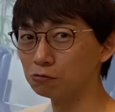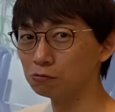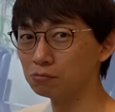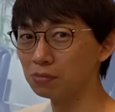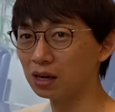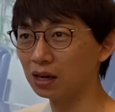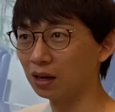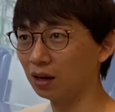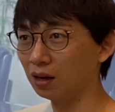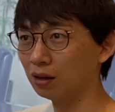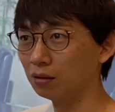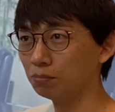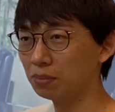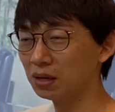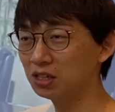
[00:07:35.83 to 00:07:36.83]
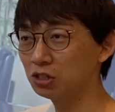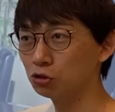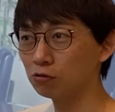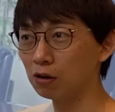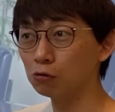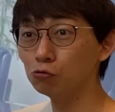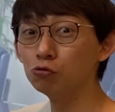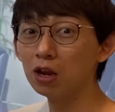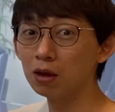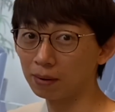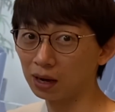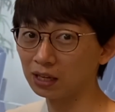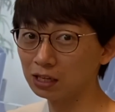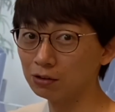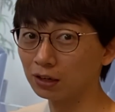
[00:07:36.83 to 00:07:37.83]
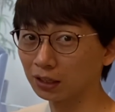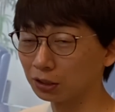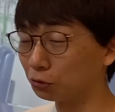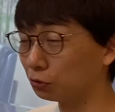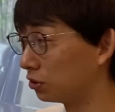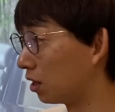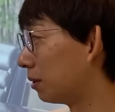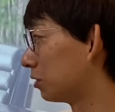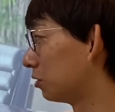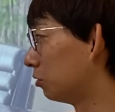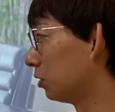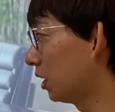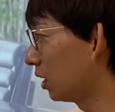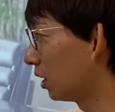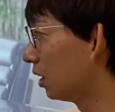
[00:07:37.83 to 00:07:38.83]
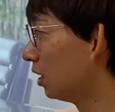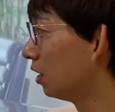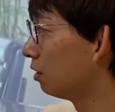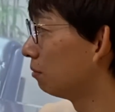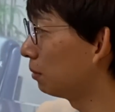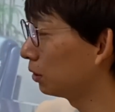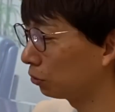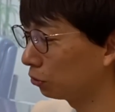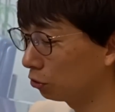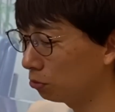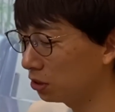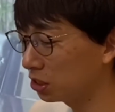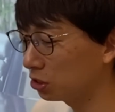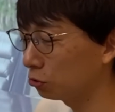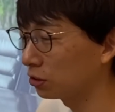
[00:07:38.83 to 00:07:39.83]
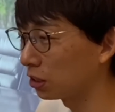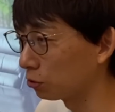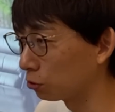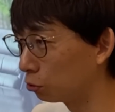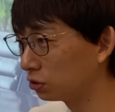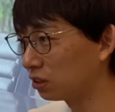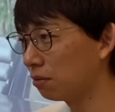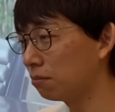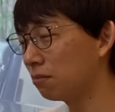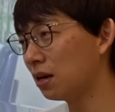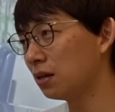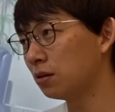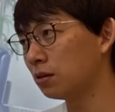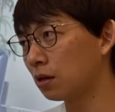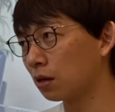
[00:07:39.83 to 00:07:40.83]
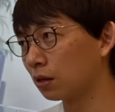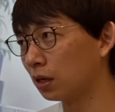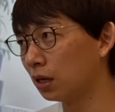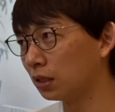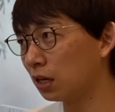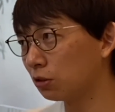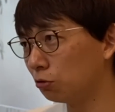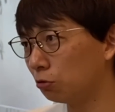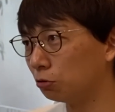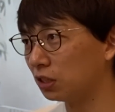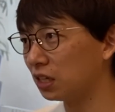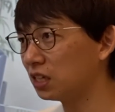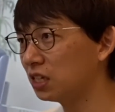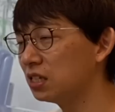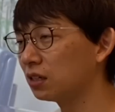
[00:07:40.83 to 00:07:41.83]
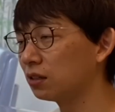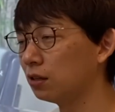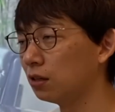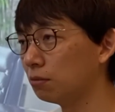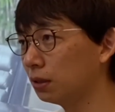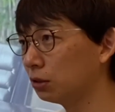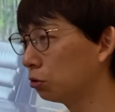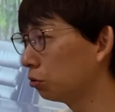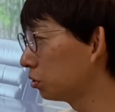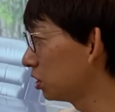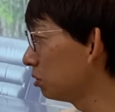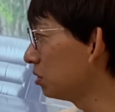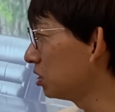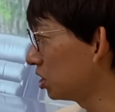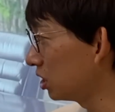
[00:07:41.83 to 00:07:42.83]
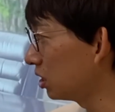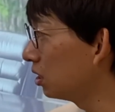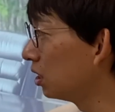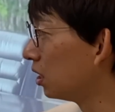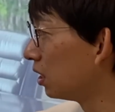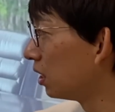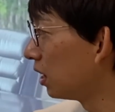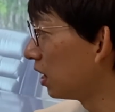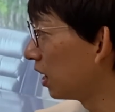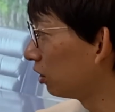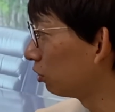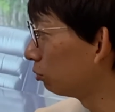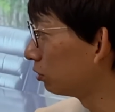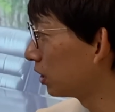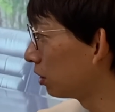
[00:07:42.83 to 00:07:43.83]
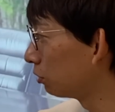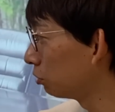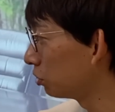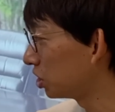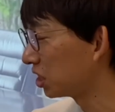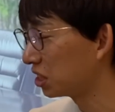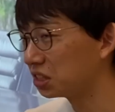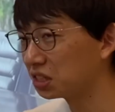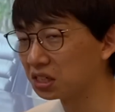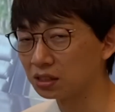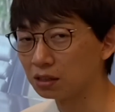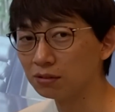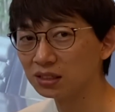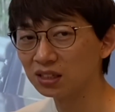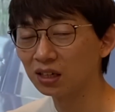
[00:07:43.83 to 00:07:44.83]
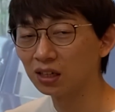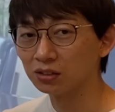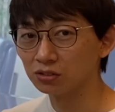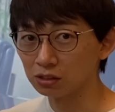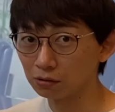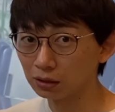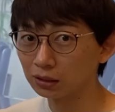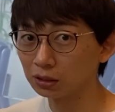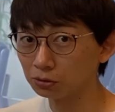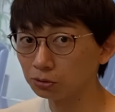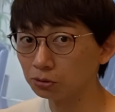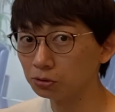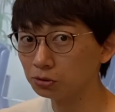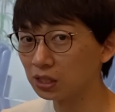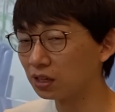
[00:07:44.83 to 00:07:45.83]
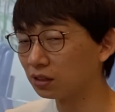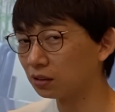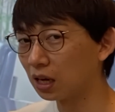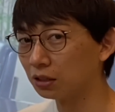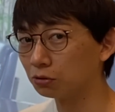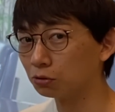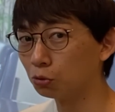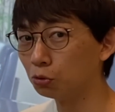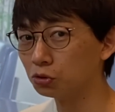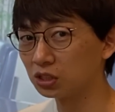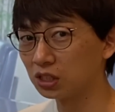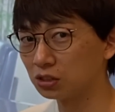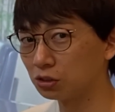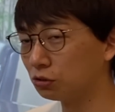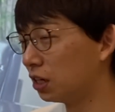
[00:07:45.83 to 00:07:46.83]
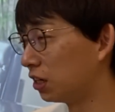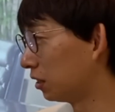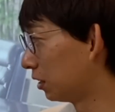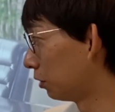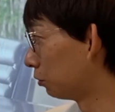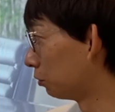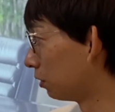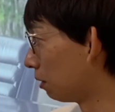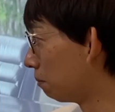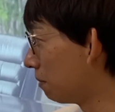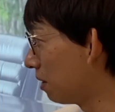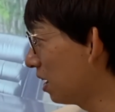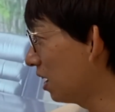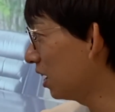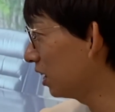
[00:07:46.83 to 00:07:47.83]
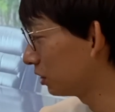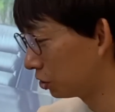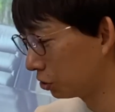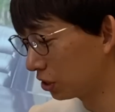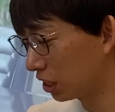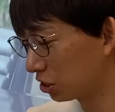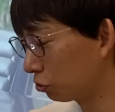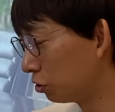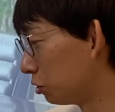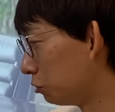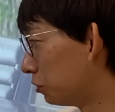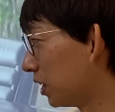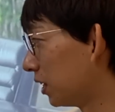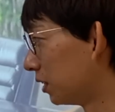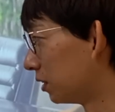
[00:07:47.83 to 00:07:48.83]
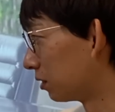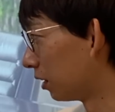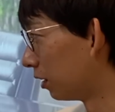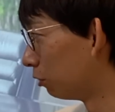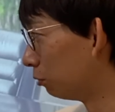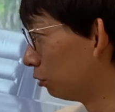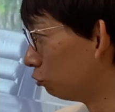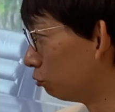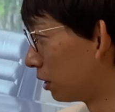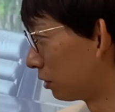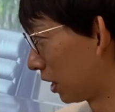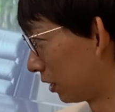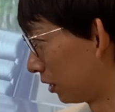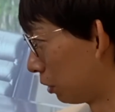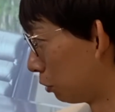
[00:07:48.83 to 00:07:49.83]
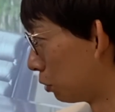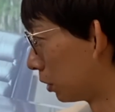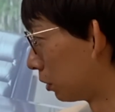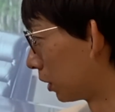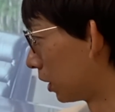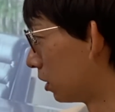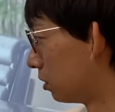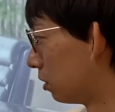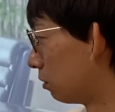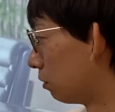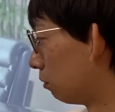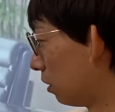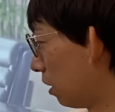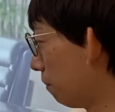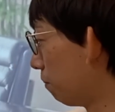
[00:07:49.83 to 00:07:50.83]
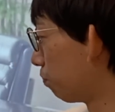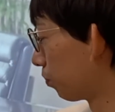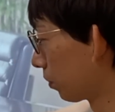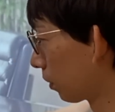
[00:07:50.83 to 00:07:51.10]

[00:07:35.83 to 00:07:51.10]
まあ便宜上は売ればいいわけでございますので、まあどの道とにかく5000万円が確保できなければ、どっちみちアトム玩具の知的財産はSAGASに渡るという構図が作られているので、まあずる賢いしうざいですけれども、うまくやっているなって感じですよね。